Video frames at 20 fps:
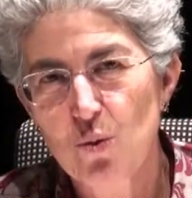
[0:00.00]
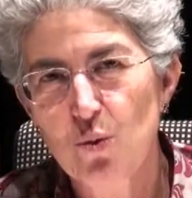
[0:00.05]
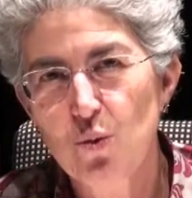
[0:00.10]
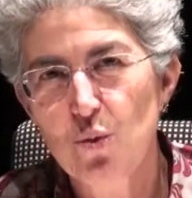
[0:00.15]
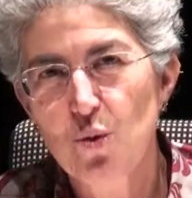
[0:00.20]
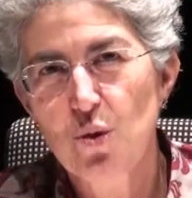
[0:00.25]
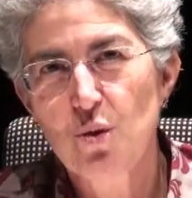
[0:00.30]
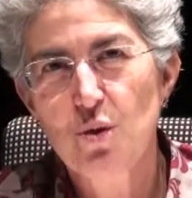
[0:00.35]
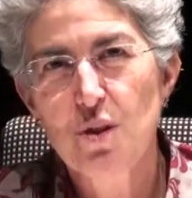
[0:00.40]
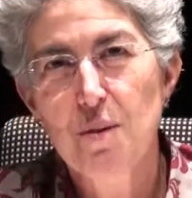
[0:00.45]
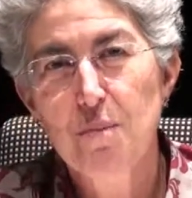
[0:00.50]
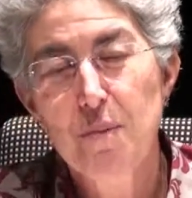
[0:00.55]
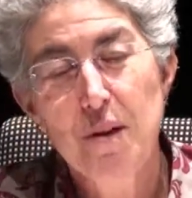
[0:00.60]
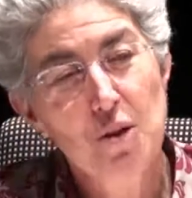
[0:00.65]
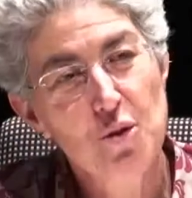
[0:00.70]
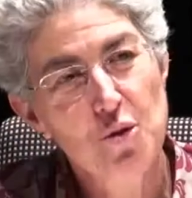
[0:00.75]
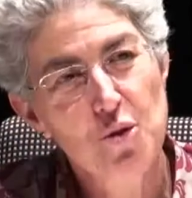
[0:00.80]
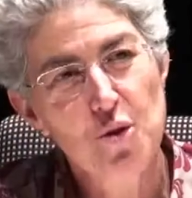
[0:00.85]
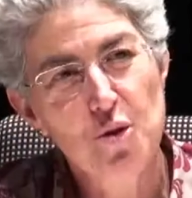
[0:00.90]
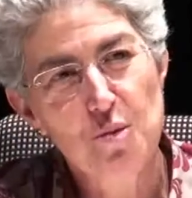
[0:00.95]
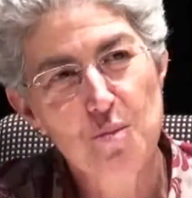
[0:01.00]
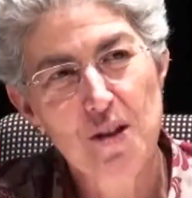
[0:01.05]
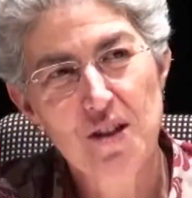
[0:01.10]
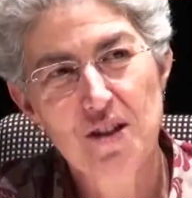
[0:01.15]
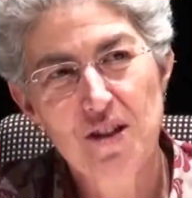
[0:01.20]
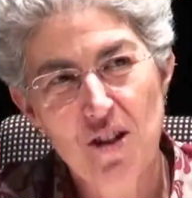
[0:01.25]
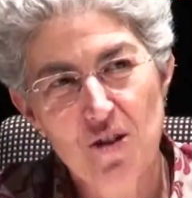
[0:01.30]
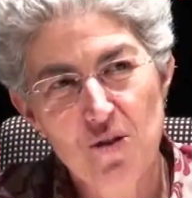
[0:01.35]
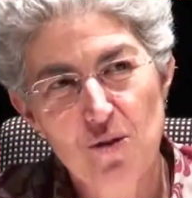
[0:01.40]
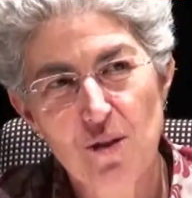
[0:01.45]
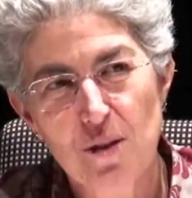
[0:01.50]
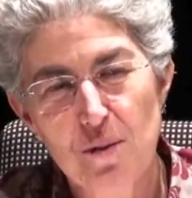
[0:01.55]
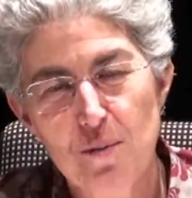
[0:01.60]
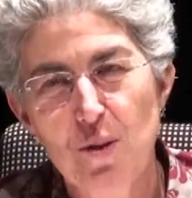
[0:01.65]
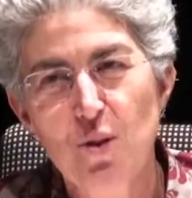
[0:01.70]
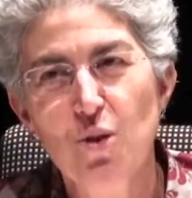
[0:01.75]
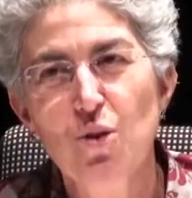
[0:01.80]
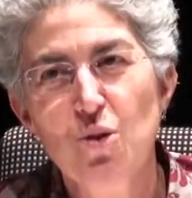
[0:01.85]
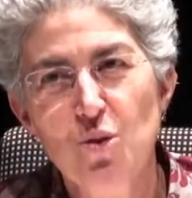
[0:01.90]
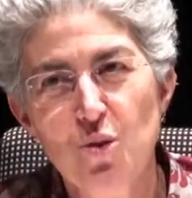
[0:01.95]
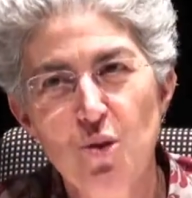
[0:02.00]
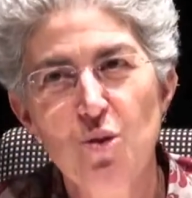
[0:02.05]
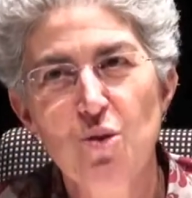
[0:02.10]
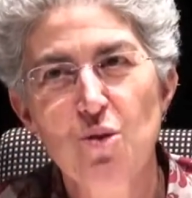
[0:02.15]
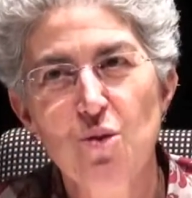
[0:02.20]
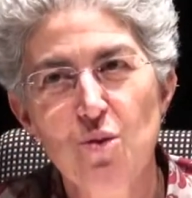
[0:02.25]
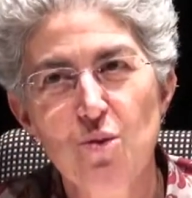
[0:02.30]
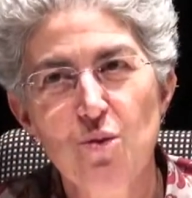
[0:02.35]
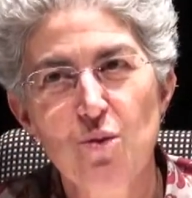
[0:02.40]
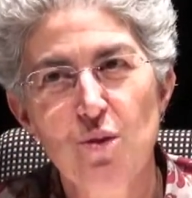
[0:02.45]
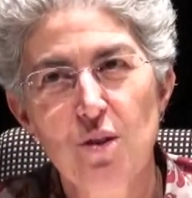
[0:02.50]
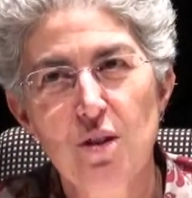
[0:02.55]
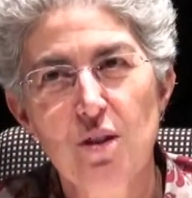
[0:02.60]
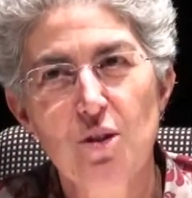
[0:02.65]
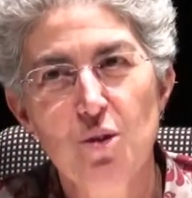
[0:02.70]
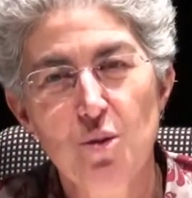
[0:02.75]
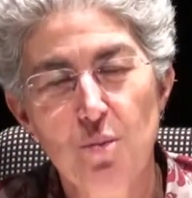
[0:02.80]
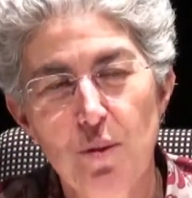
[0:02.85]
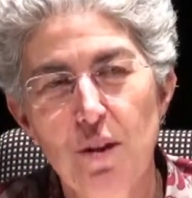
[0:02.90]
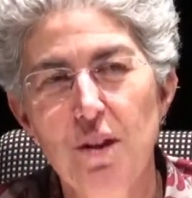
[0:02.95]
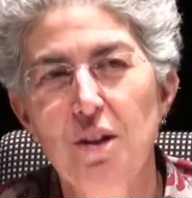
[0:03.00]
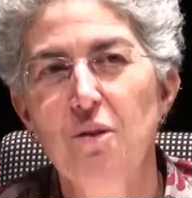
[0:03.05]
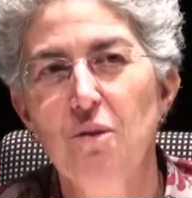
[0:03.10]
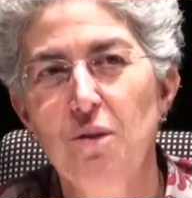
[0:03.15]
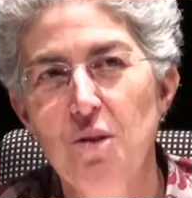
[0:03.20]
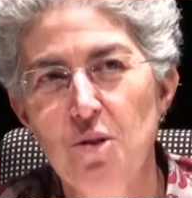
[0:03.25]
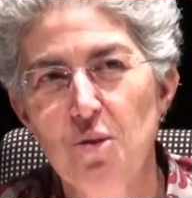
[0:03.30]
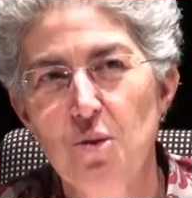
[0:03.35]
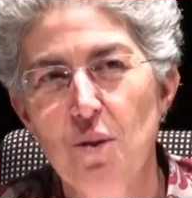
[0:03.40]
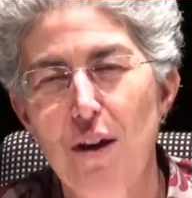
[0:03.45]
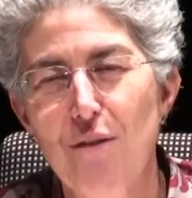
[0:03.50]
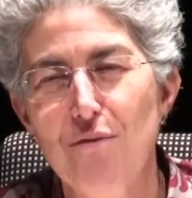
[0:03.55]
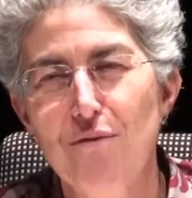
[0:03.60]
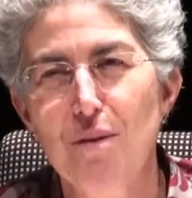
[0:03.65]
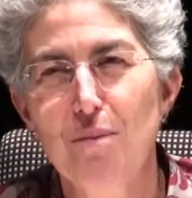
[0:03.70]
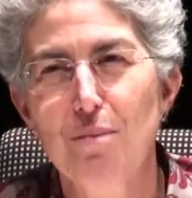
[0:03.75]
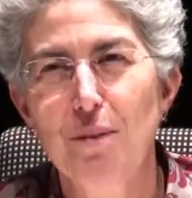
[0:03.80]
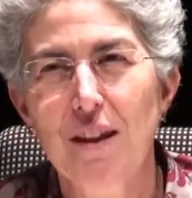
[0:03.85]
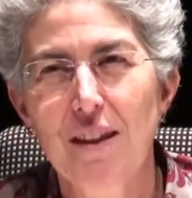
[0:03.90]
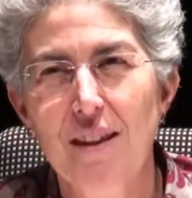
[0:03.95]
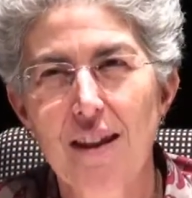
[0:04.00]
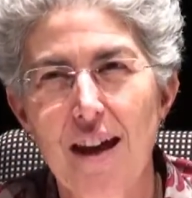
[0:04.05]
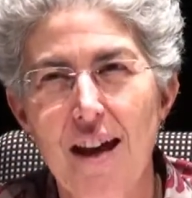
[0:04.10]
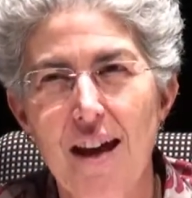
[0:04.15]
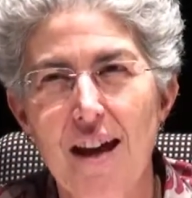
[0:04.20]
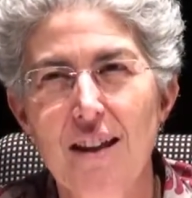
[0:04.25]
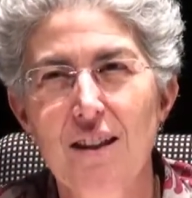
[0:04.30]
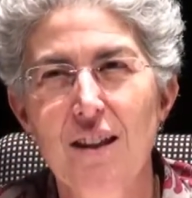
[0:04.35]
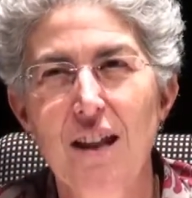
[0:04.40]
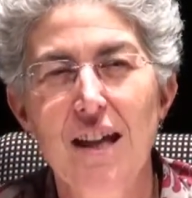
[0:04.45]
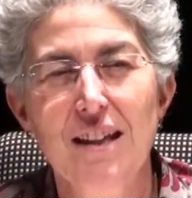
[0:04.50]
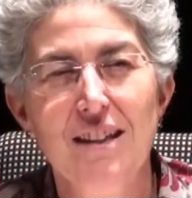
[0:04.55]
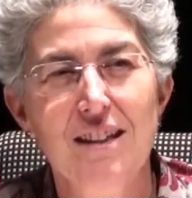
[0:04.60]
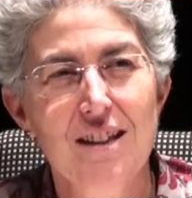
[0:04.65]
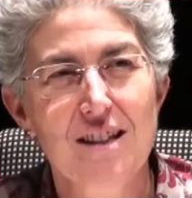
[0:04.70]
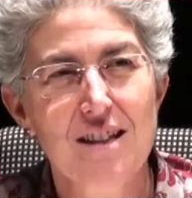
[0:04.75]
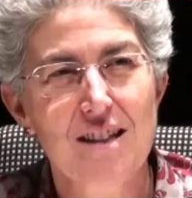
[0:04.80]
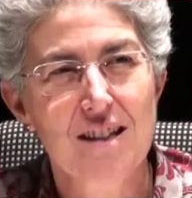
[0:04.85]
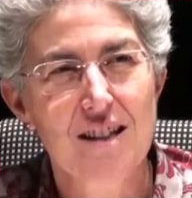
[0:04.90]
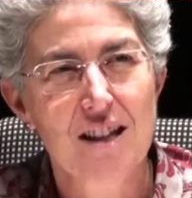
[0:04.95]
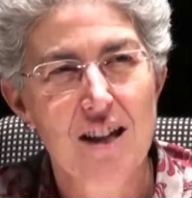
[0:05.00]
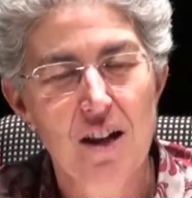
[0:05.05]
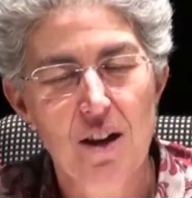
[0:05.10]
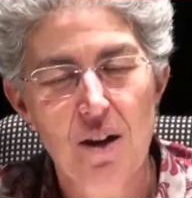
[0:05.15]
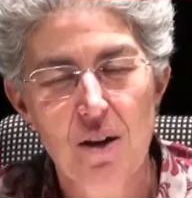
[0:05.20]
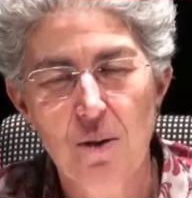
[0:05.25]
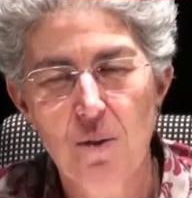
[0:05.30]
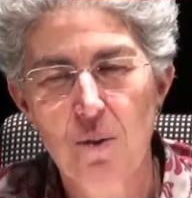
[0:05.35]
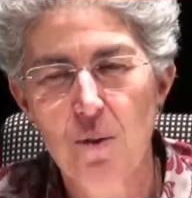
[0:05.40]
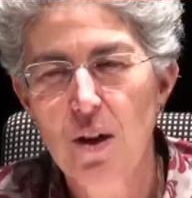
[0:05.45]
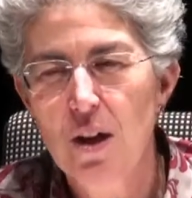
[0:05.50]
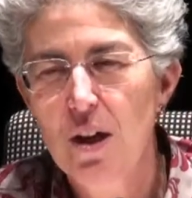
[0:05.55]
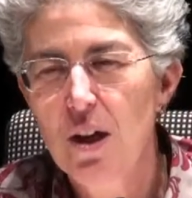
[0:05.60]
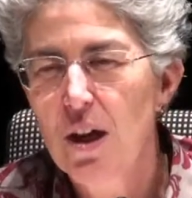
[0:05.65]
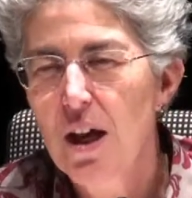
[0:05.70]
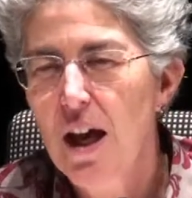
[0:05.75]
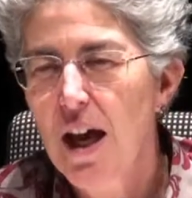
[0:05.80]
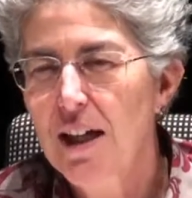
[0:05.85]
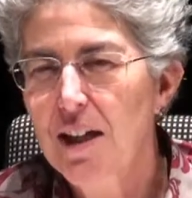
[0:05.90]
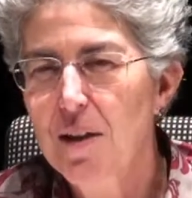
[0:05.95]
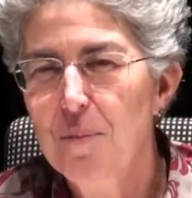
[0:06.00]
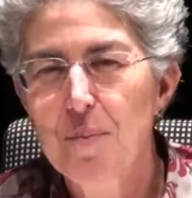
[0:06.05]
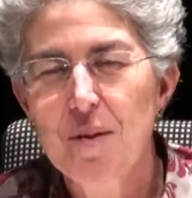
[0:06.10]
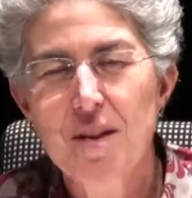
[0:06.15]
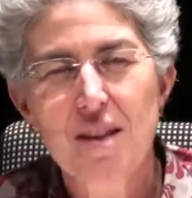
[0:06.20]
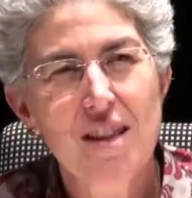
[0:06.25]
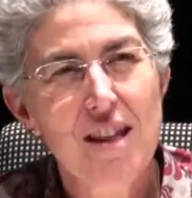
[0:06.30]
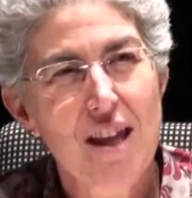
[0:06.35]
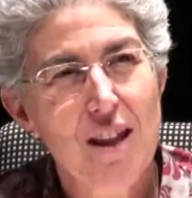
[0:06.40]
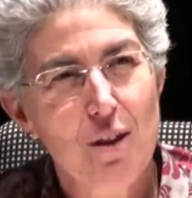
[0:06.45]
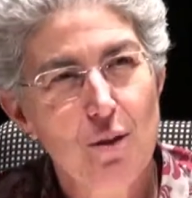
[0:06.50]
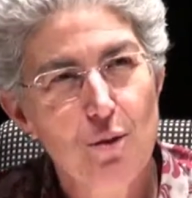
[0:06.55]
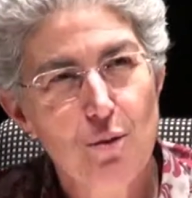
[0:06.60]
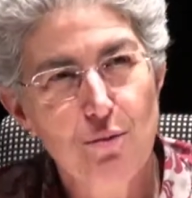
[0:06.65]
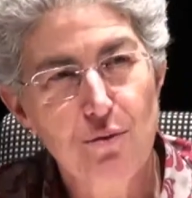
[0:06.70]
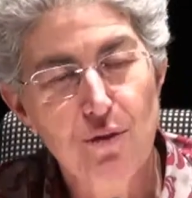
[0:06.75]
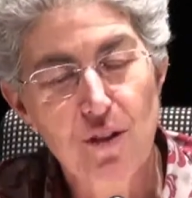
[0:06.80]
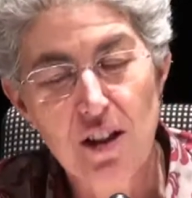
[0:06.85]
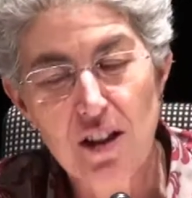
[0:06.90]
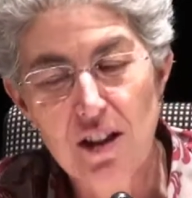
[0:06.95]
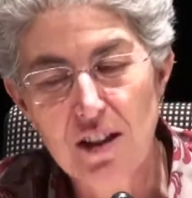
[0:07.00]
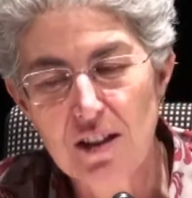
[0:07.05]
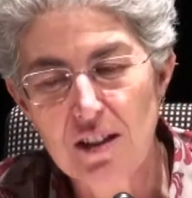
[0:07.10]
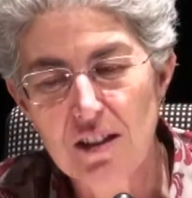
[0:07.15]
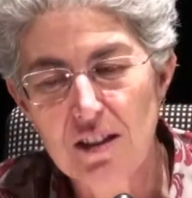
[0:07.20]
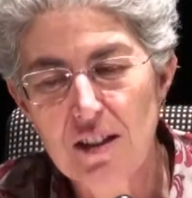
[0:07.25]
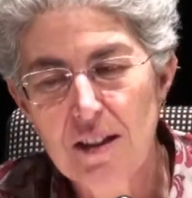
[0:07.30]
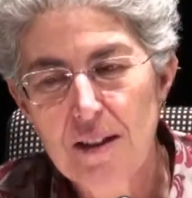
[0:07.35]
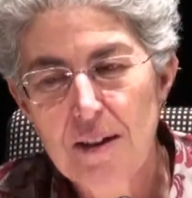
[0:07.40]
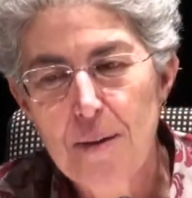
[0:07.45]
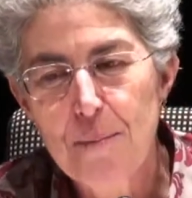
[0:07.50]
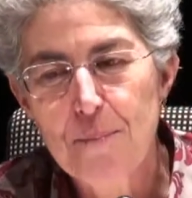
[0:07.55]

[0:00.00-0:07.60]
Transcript: Os seus amigos, os seus mais diretos colaboradores, todos eh, sublinham isto: a afabilidade, a atenção, a capacidade de ouvir.